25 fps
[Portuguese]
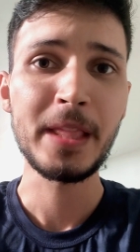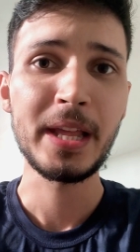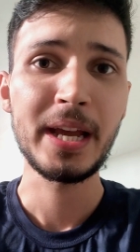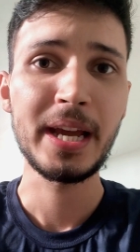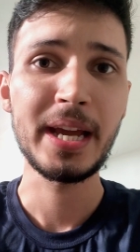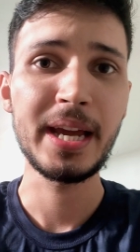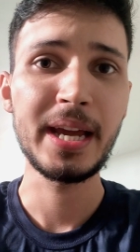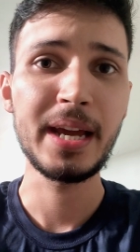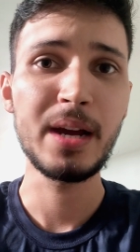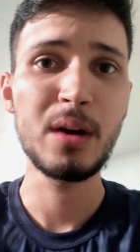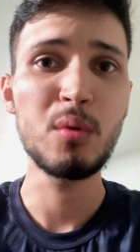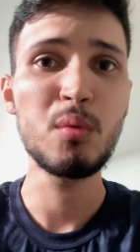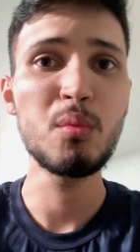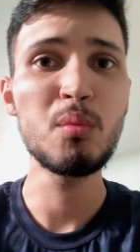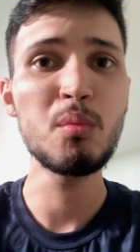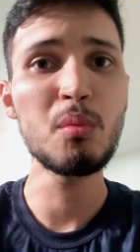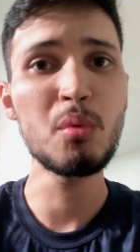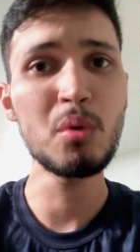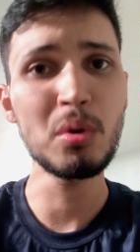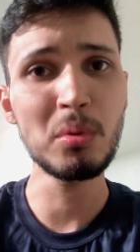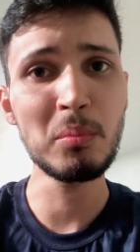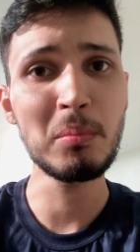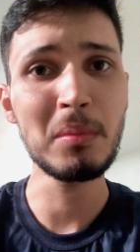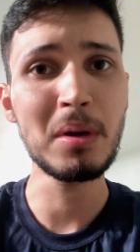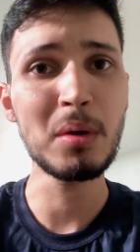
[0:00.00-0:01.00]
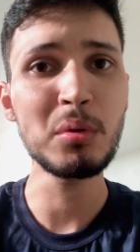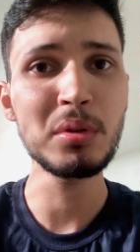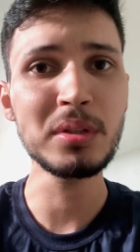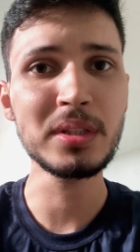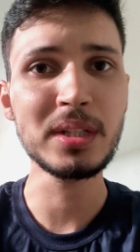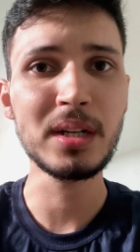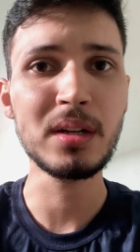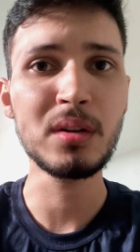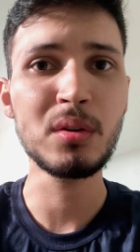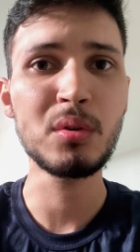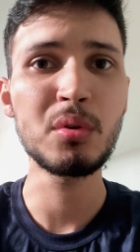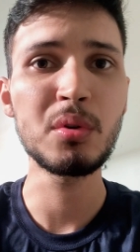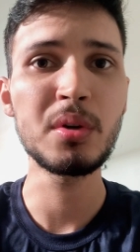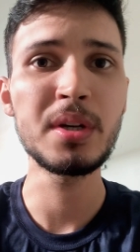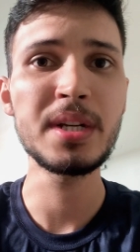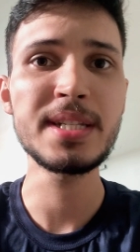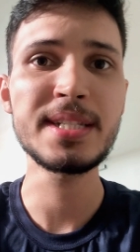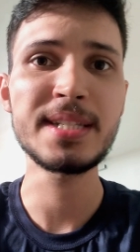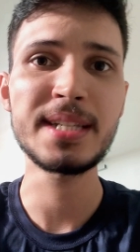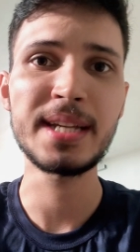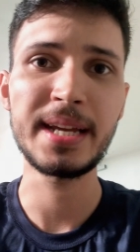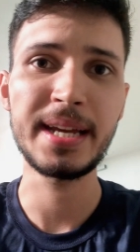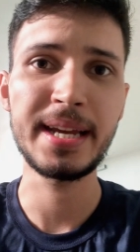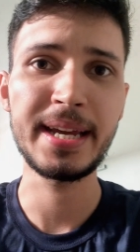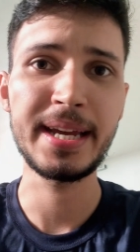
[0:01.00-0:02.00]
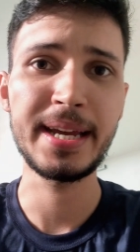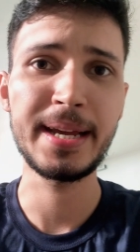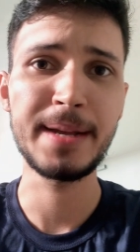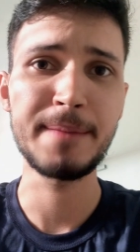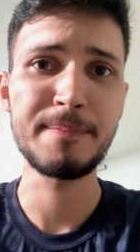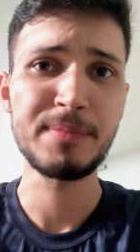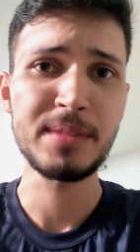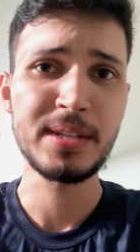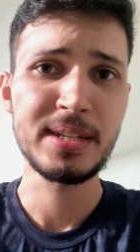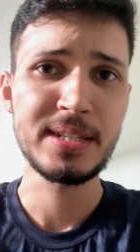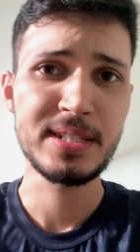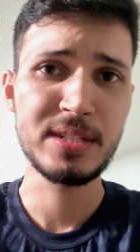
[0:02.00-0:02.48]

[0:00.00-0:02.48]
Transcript: É, uma outra coisa é,